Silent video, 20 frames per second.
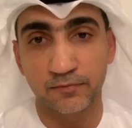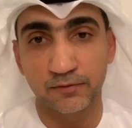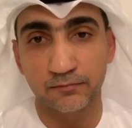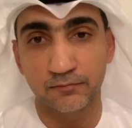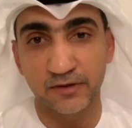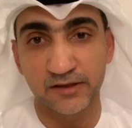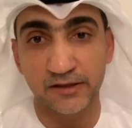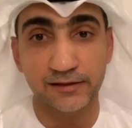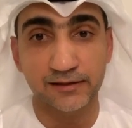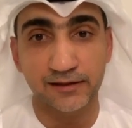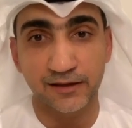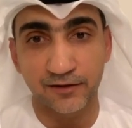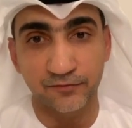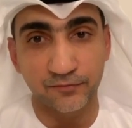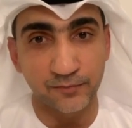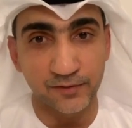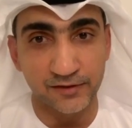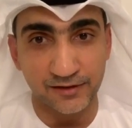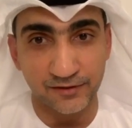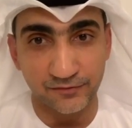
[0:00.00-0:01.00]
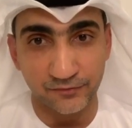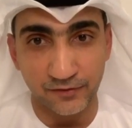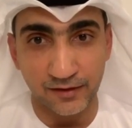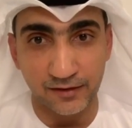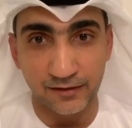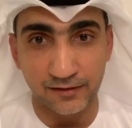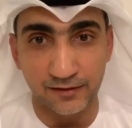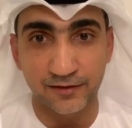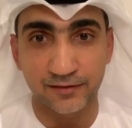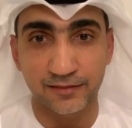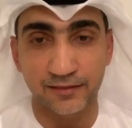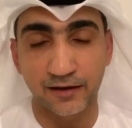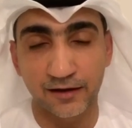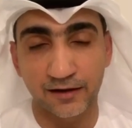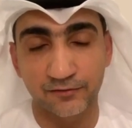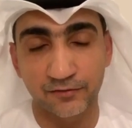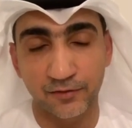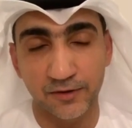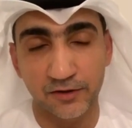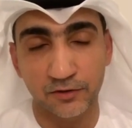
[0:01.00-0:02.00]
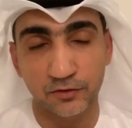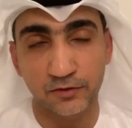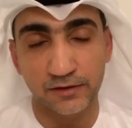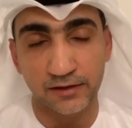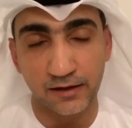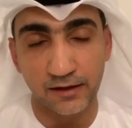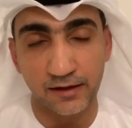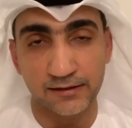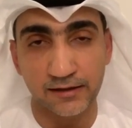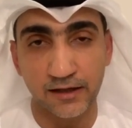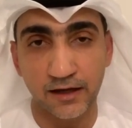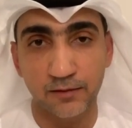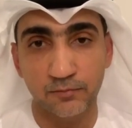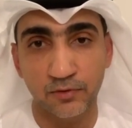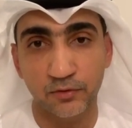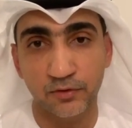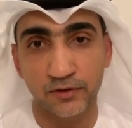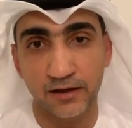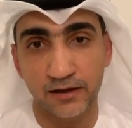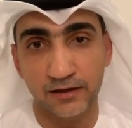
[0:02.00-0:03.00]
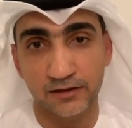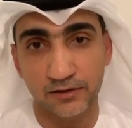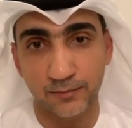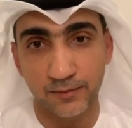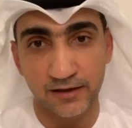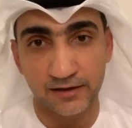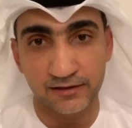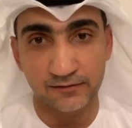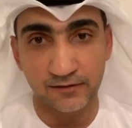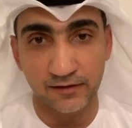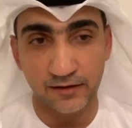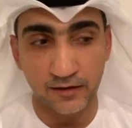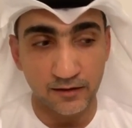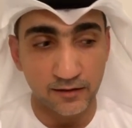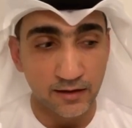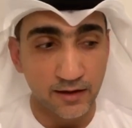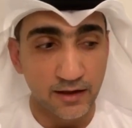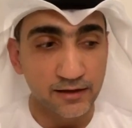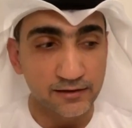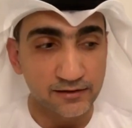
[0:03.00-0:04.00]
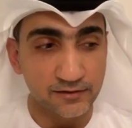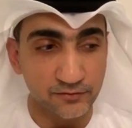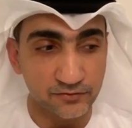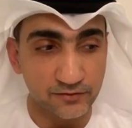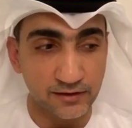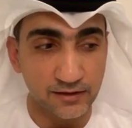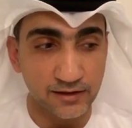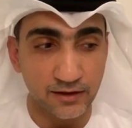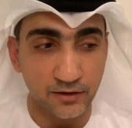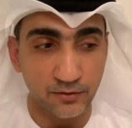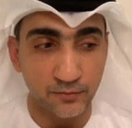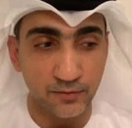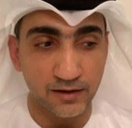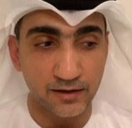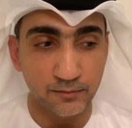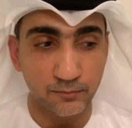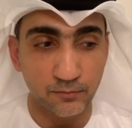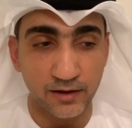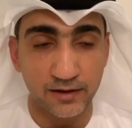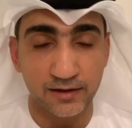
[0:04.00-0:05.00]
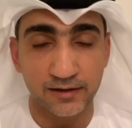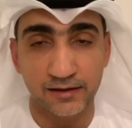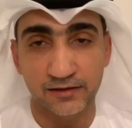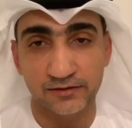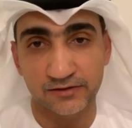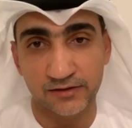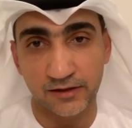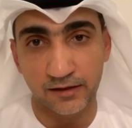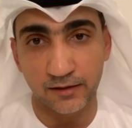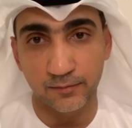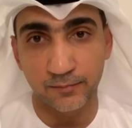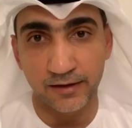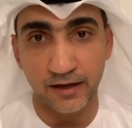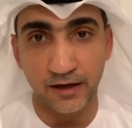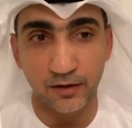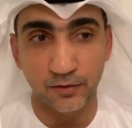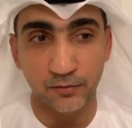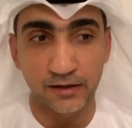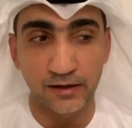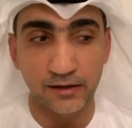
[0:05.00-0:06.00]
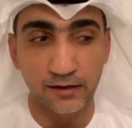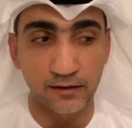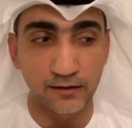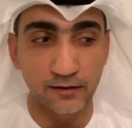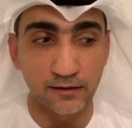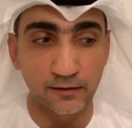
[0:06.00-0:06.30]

بتختلف من طفل للثاني فبتكون نقاط عامة وإذا عندكم أي أسئلة تفصيلية ومعينة إن شاء الله بنحاول